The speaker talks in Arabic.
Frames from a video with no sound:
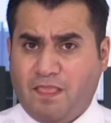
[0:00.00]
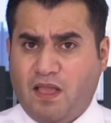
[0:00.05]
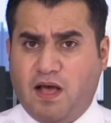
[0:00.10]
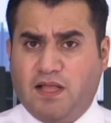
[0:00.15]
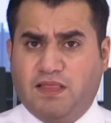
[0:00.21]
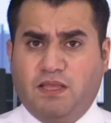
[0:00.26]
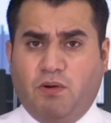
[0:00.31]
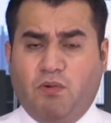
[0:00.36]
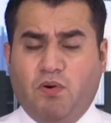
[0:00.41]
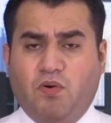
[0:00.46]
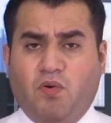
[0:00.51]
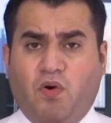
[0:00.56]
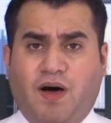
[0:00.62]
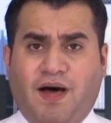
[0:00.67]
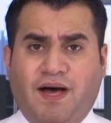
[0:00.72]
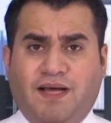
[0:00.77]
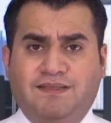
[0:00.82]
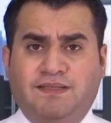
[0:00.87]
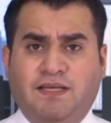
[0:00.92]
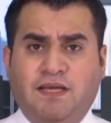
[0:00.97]

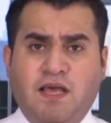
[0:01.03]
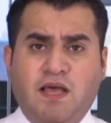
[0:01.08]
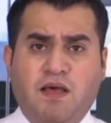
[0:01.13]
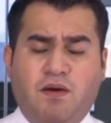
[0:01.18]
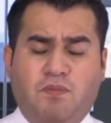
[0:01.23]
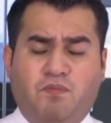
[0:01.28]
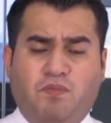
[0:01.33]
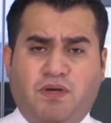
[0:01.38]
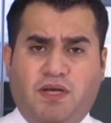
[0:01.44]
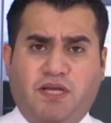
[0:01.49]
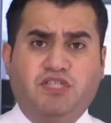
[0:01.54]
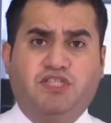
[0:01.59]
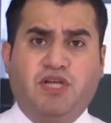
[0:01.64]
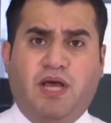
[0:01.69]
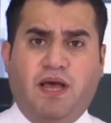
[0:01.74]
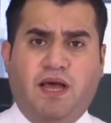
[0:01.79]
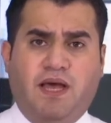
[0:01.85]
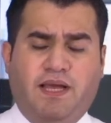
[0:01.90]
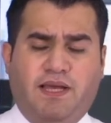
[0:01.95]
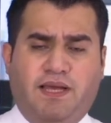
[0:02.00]
التوقعات
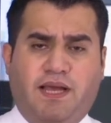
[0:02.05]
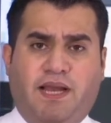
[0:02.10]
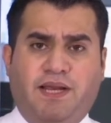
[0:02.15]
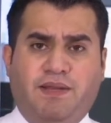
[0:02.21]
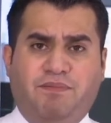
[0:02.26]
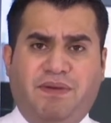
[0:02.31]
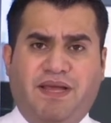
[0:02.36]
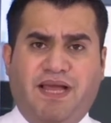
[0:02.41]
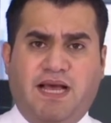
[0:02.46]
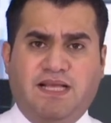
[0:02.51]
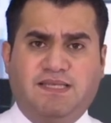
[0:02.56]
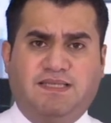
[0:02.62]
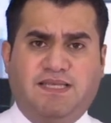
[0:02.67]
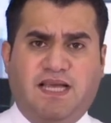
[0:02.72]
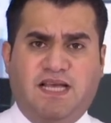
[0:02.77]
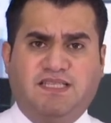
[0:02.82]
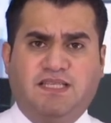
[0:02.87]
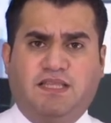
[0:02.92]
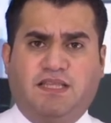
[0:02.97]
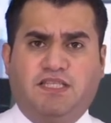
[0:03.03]
آه، يعني
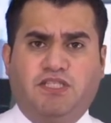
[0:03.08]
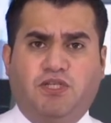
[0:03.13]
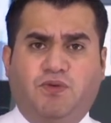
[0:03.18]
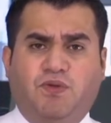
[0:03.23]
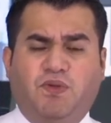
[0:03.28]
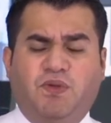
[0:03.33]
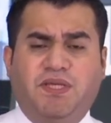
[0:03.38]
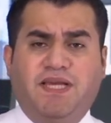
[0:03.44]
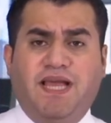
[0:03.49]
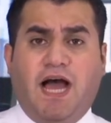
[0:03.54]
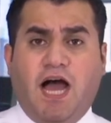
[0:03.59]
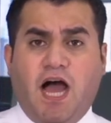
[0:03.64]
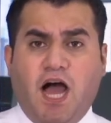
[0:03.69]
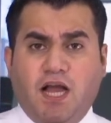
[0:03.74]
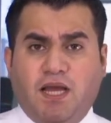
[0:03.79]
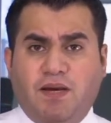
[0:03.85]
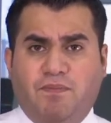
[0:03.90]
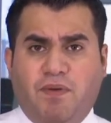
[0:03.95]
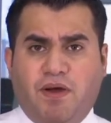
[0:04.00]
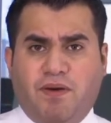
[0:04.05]
بالسياسه التشدديه
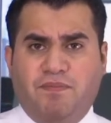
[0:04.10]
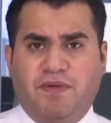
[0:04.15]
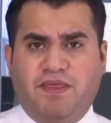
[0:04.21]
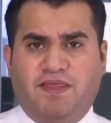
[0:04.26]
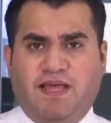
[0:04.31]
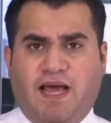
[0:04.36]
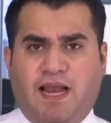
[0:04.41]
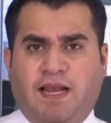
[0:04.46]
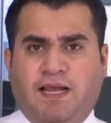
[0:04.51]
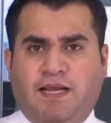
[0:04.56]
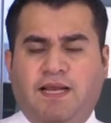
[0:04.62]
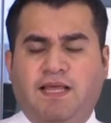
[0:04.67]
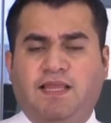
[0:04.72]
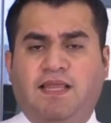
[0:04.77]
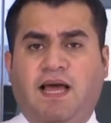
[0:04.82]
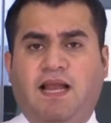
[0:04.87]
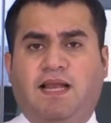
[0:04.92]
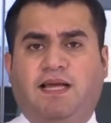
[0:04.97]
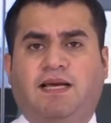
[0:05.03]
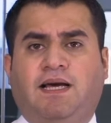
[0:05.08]
اكبر من ذلك،
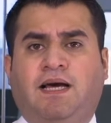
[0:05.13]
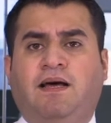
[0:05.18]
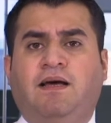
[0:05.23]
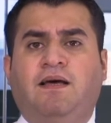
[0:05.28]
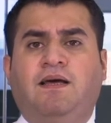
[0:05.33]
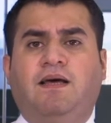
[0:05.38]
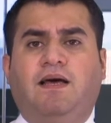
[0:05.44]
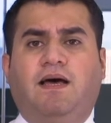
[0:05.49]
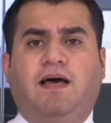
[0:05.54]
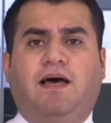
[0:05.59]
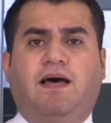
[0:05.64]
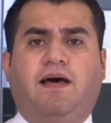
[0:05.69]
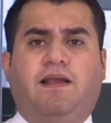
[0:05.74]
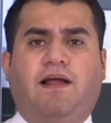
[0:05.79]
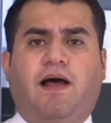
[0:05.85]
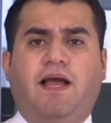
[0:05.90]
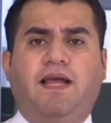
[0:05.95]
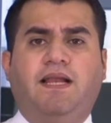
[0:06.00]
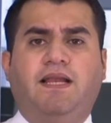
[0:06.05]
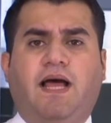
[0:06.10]
لذلك آه،
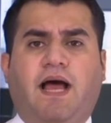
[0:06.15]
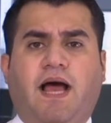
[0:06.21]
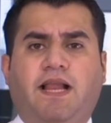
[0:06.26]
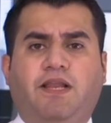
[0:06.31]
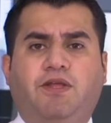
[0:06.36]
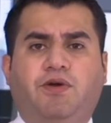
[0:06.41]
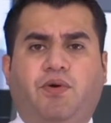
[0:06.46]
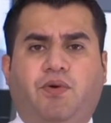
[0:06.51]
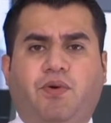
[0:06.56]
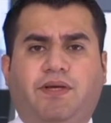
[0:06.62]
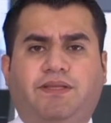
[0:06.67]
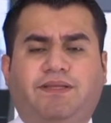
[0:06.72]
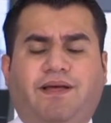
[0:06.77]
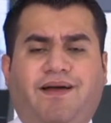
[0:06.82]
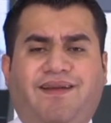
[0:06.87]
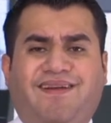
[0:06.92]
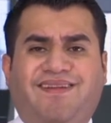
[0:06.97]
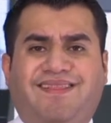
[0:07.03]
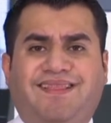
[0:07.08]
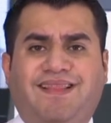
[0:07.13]
راينا اليورو
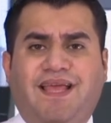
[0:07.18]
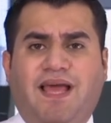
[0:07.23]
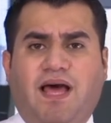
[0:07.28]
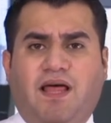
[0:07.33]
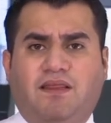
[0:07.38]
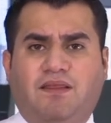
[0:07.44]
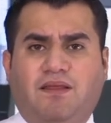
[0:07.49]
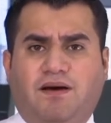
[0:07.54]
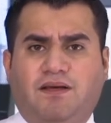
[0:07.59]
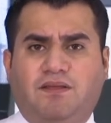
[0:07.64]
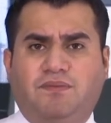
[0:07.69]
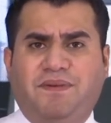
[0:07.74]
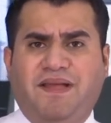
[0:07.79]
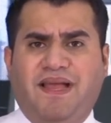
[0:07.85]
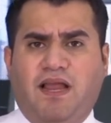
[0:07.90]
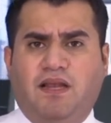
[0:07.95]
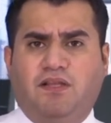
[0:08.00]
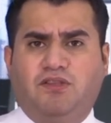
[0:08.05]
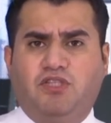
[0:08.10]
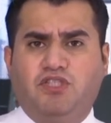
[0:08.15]
يتعرض للضغط
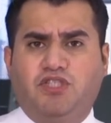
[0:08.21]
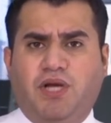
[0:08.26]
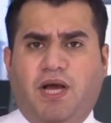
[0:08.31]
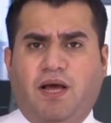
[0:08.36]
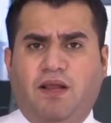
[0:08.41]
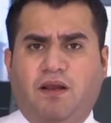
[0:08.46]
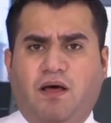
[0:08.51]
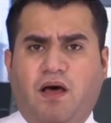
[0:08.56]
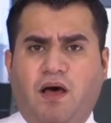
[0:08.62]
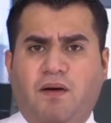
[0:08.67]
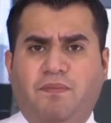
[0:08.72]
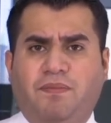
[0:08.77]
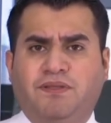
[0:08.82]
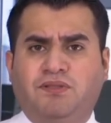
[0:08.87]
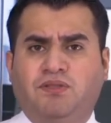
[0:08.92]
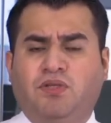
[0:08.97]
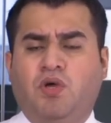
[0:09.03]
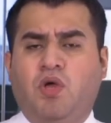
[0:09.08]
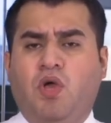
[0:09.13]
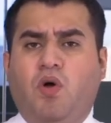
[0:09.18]
بالاتجاه
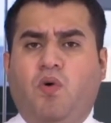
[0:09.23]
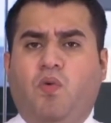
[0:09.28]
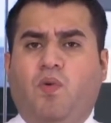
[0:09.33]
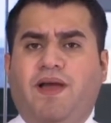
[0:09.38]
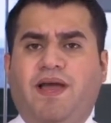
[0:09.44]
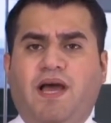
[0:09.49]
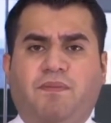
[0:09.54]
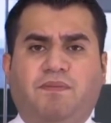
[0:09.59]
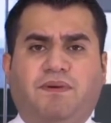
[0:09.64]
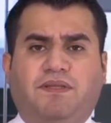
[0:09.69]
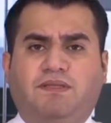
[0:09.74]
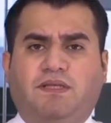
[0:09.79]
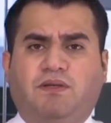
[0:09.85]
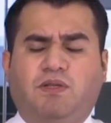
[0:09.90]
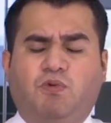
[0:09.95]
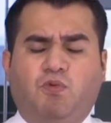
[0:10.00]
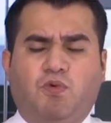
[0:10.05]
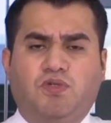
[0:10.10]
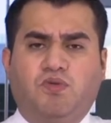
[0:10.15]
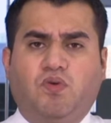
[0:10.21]
الهابط ويهبط
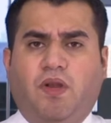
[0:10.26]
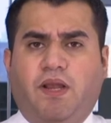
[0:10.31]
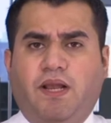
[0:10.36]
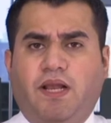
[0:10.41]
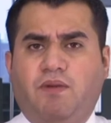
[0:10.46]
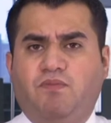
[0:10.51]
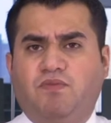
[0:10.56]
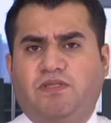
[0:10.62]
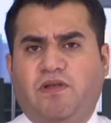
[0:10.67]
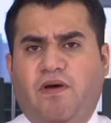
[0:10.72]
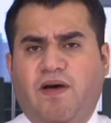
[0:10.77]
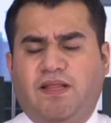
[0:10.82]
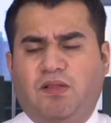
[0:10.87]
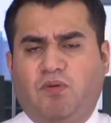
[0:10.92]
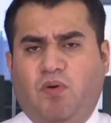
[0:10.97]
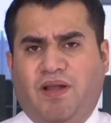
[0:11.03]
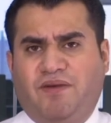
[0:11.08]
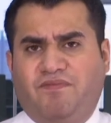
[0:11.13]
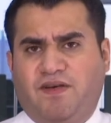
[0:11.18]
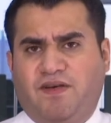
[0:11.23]
وصولا الى مستويات 1.1570